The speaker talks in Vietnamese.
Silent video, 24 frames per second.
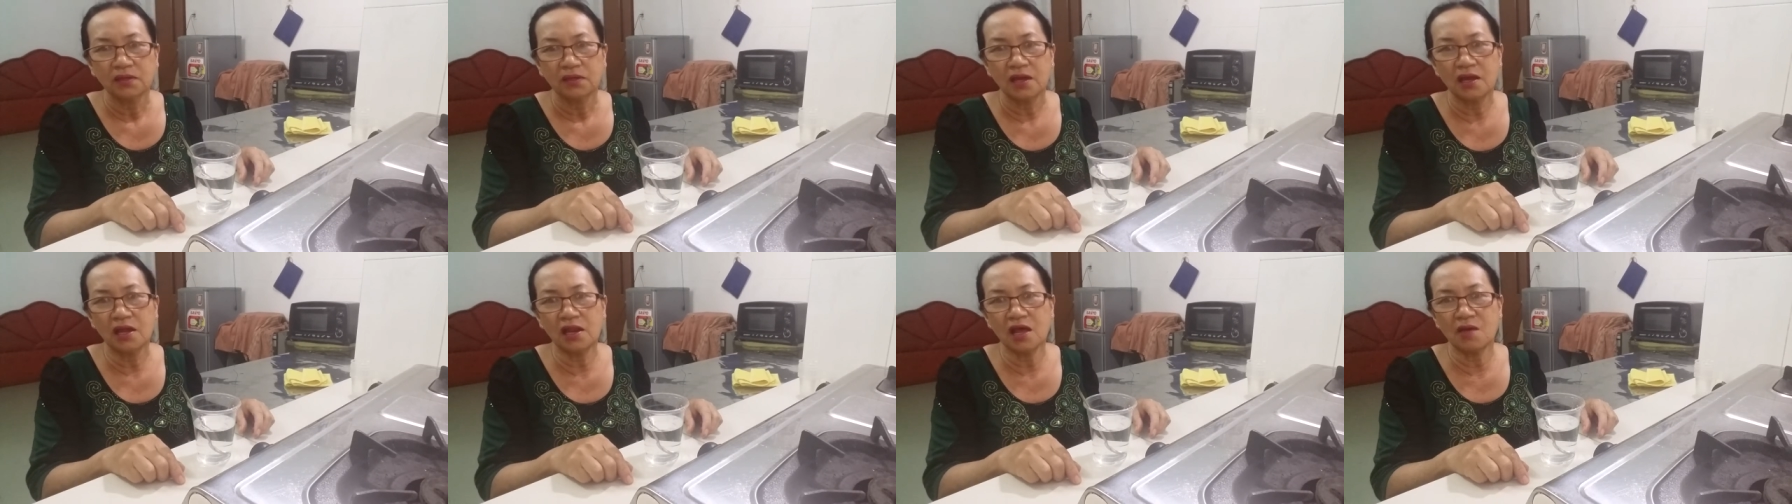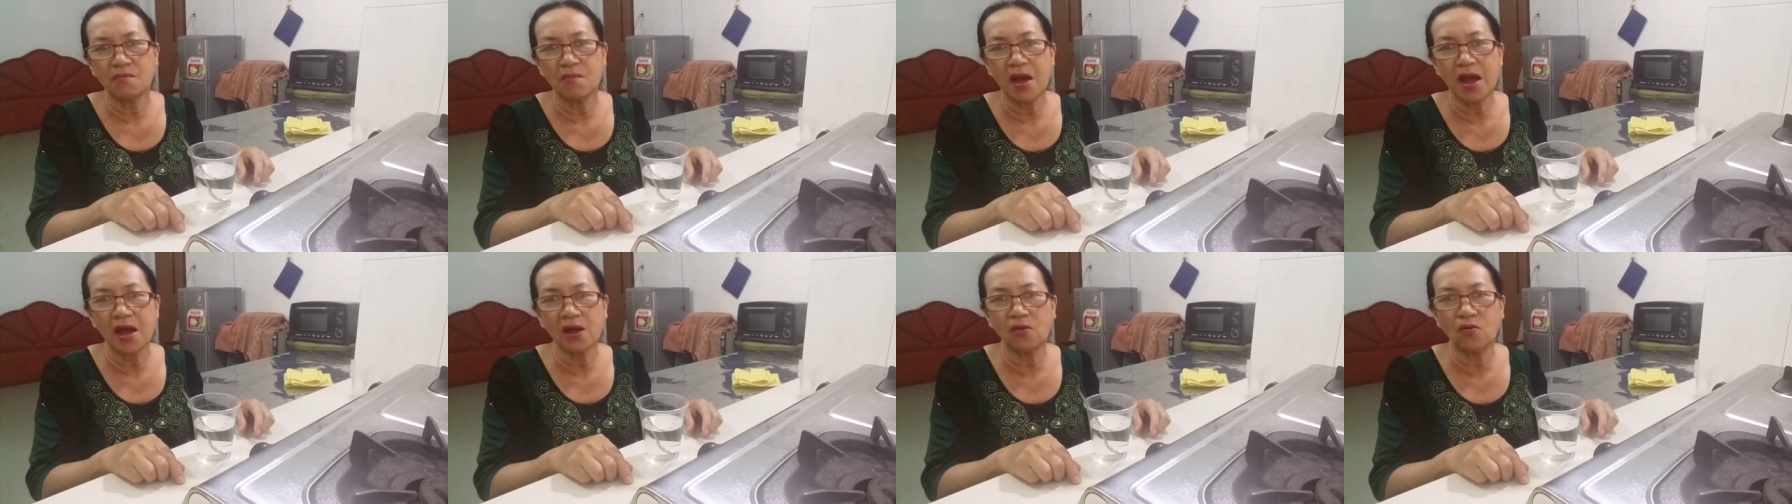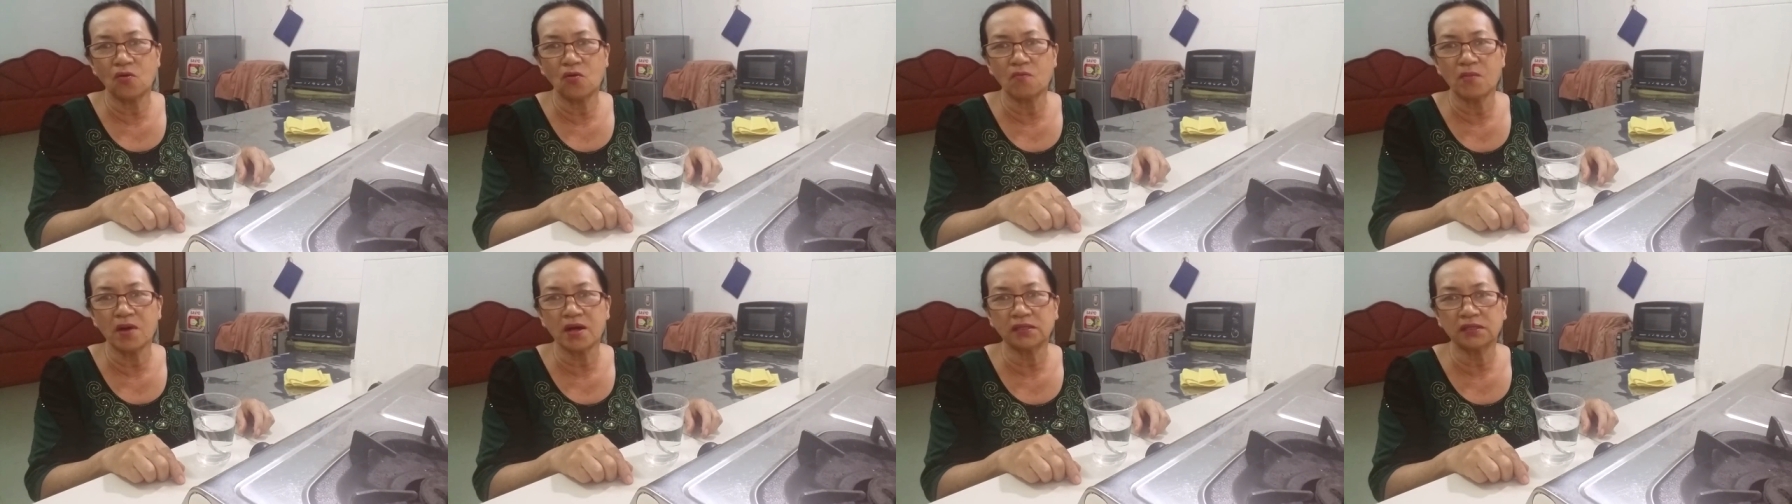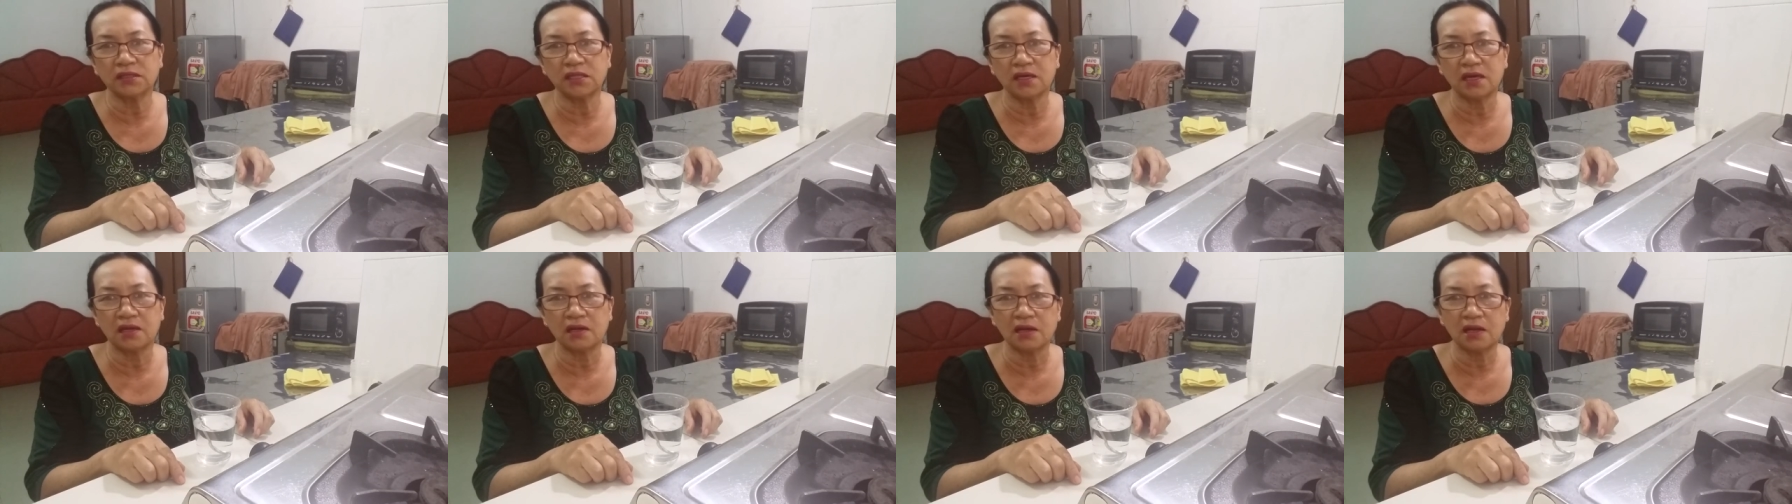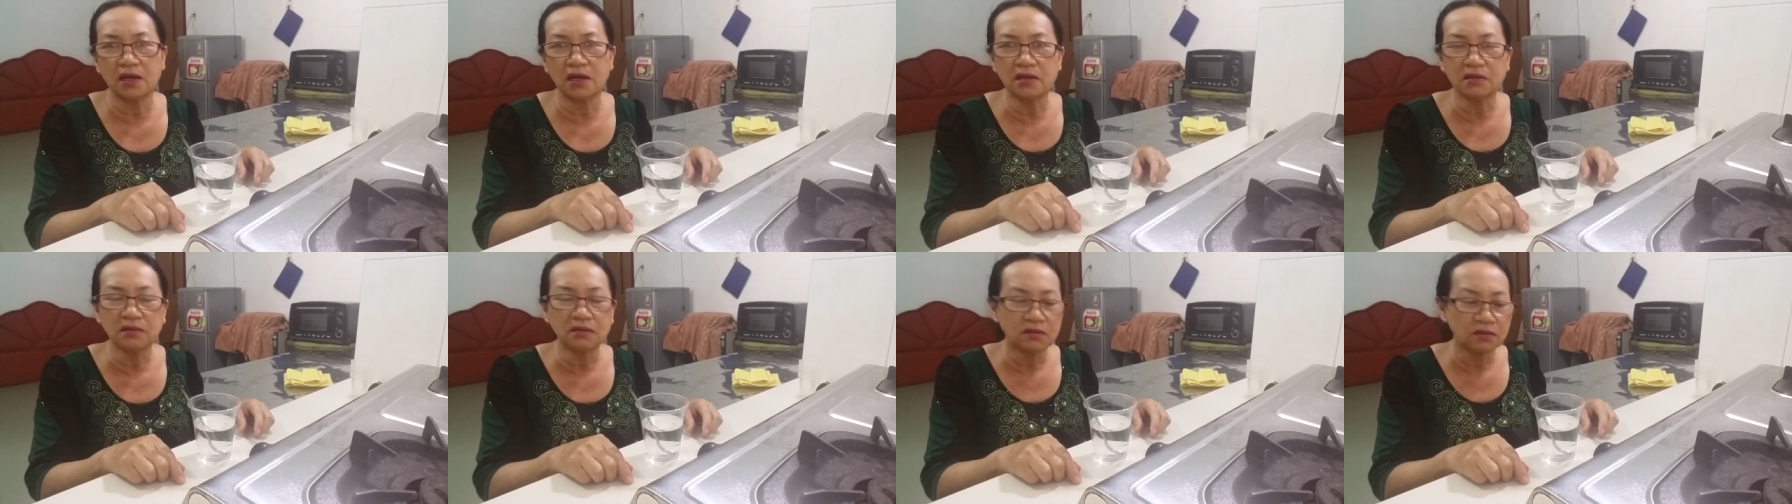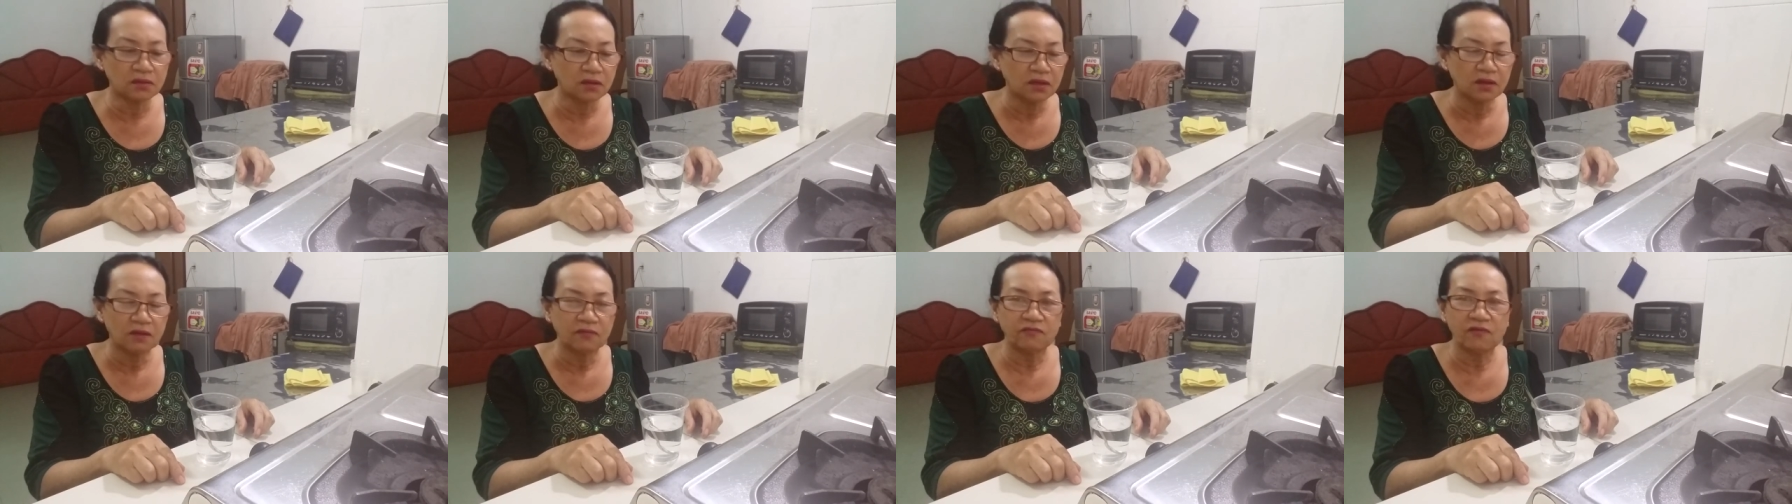thế là ba cô mang tiền lên
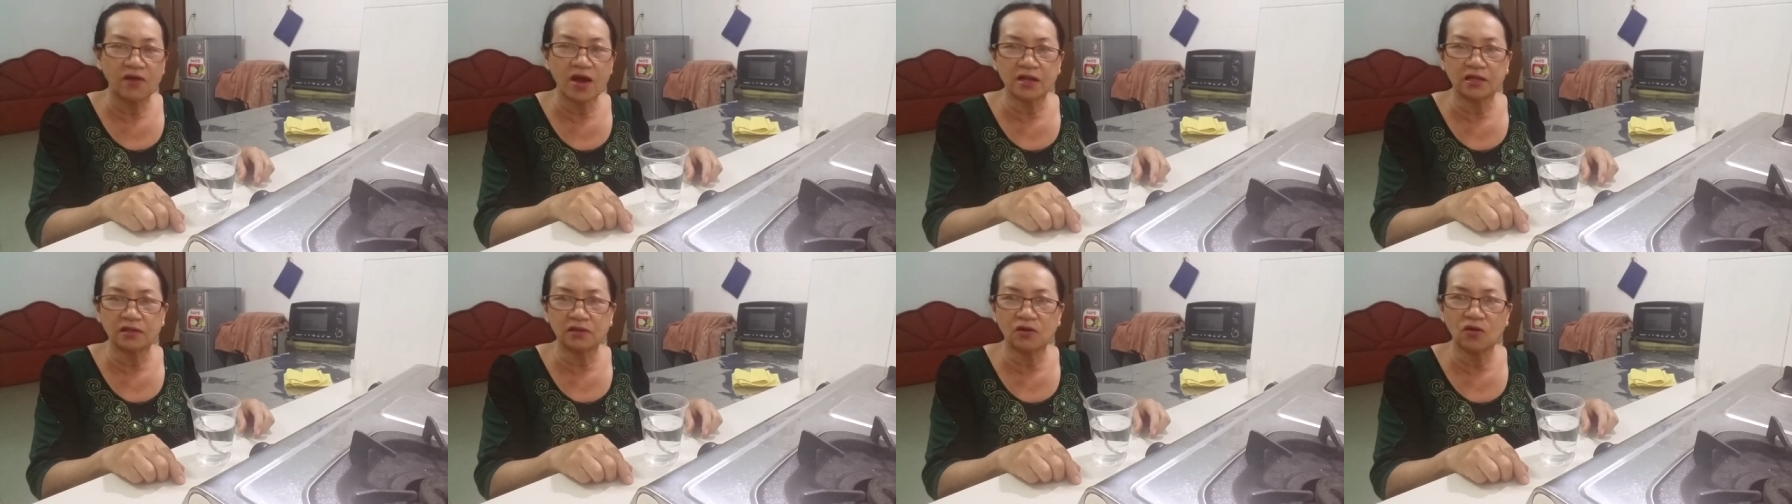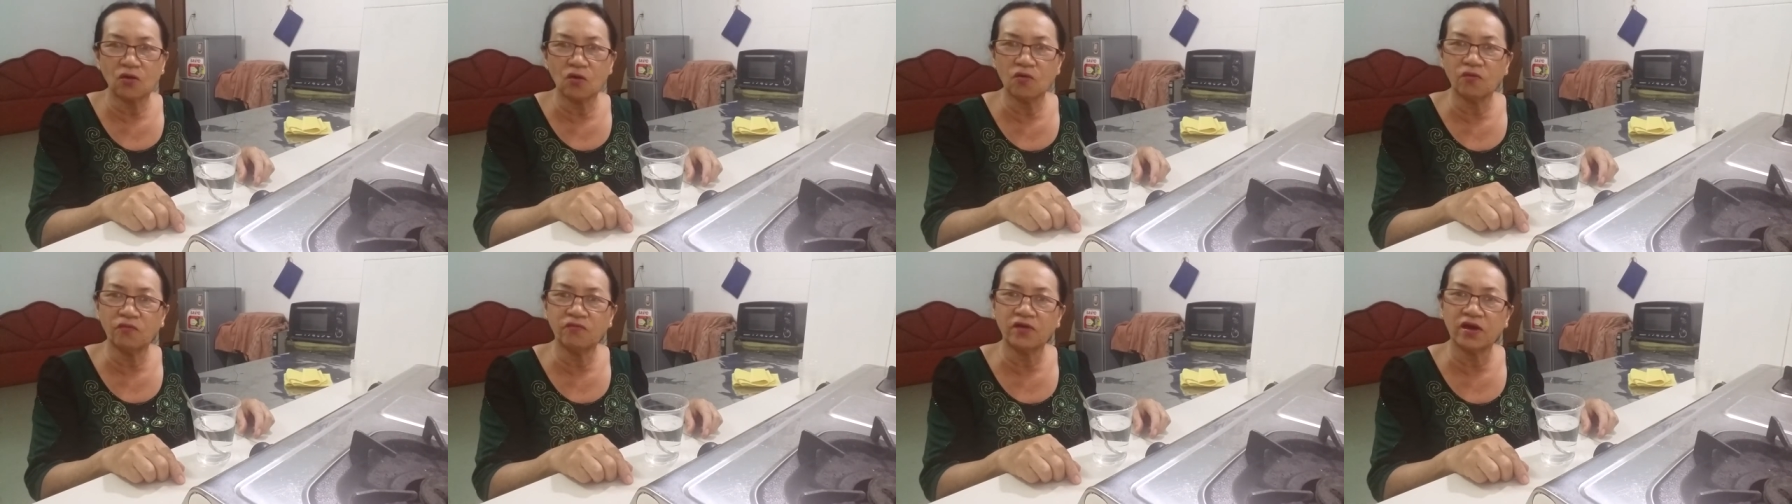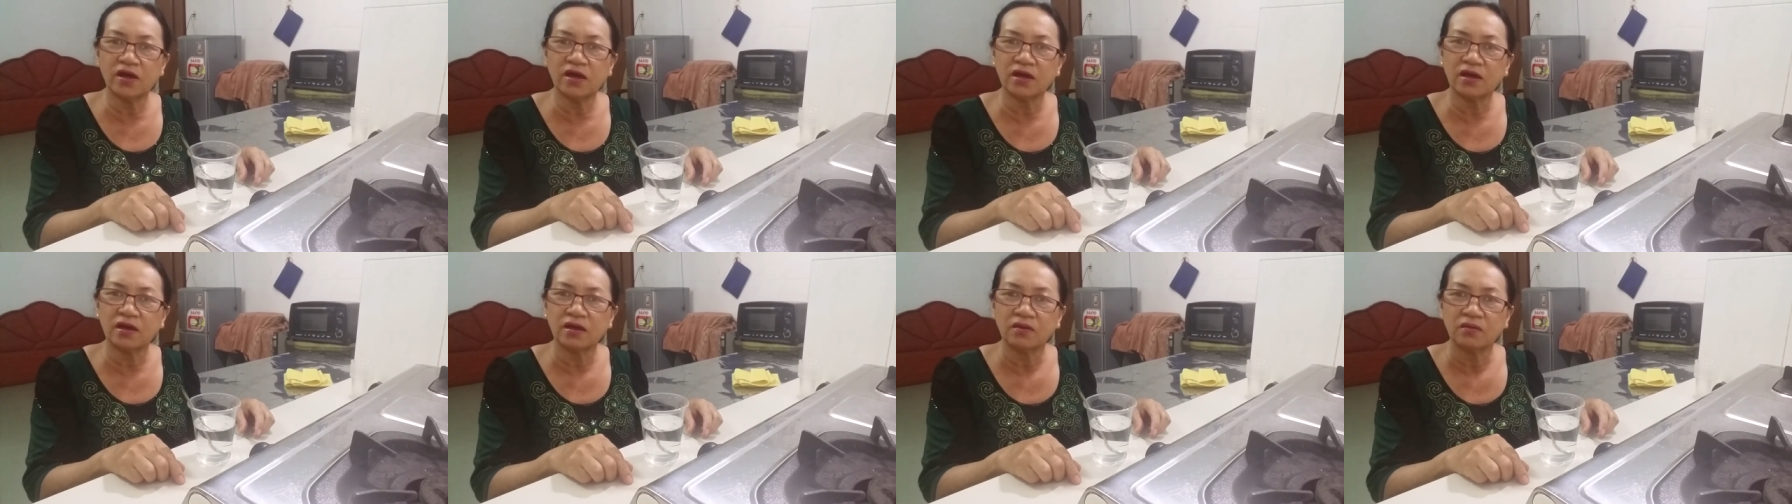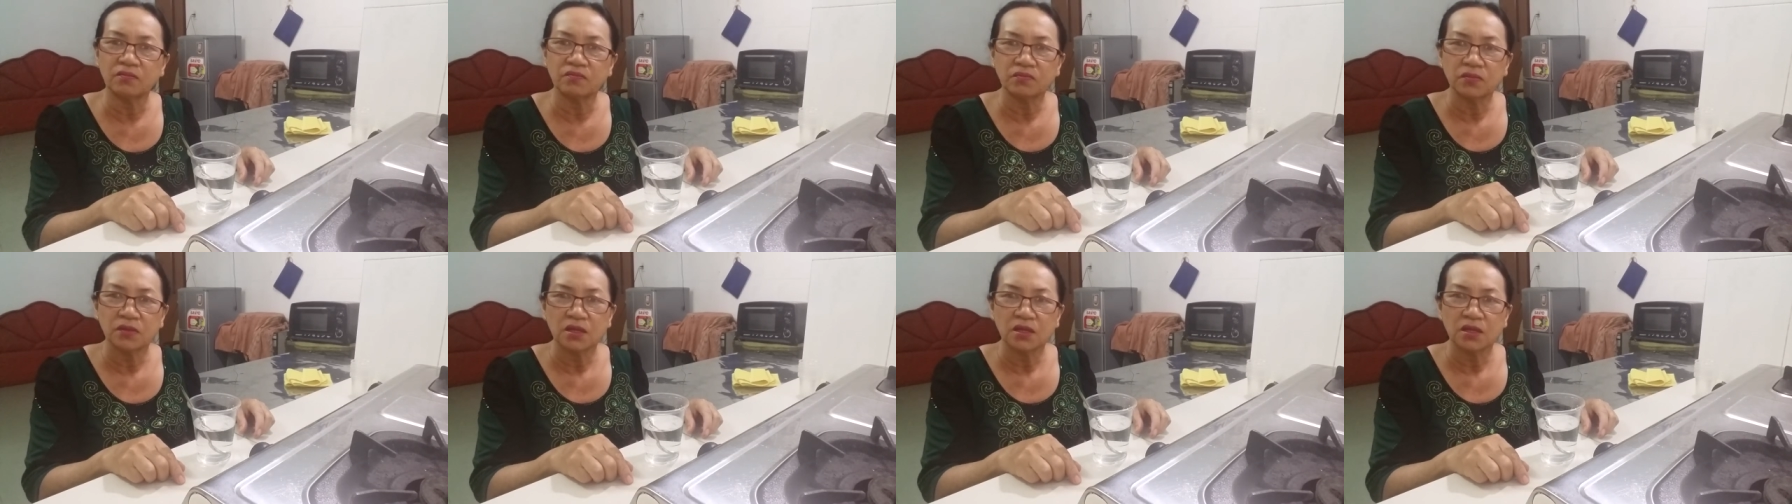phạt cô về